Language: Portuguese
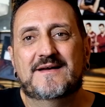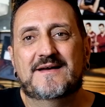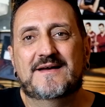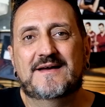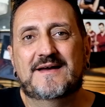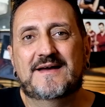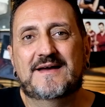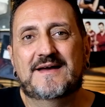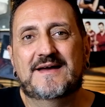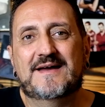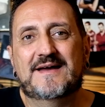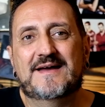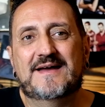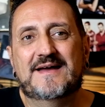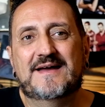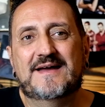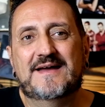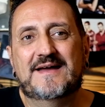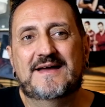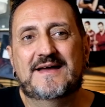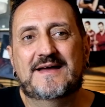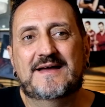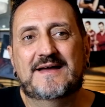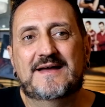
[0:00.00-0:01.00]

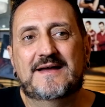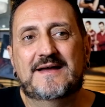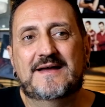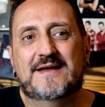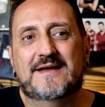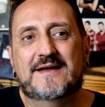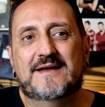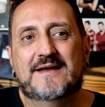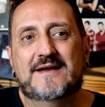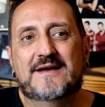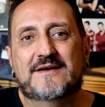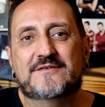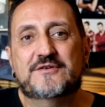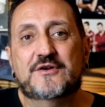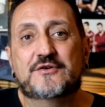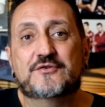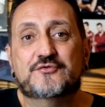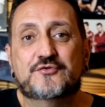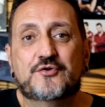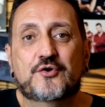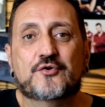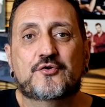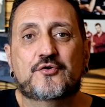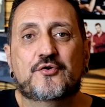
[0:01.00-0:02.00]
é, a
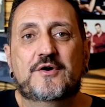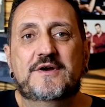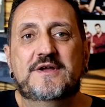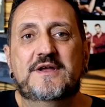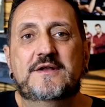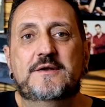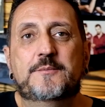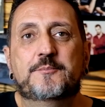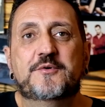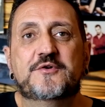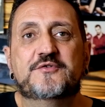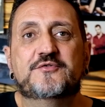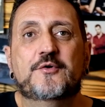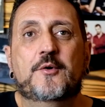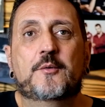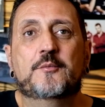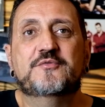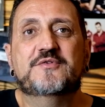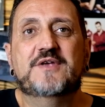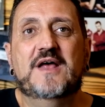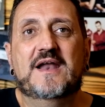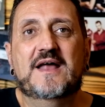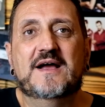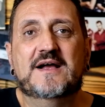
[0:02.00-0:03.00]
gente tocou e depois
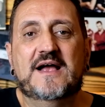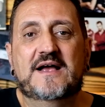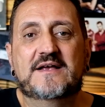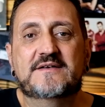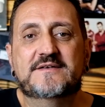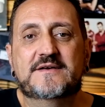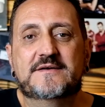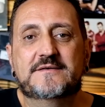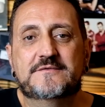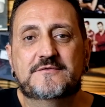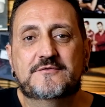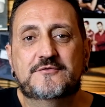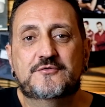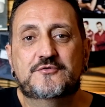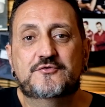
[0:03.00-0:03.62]
fomos lá na casa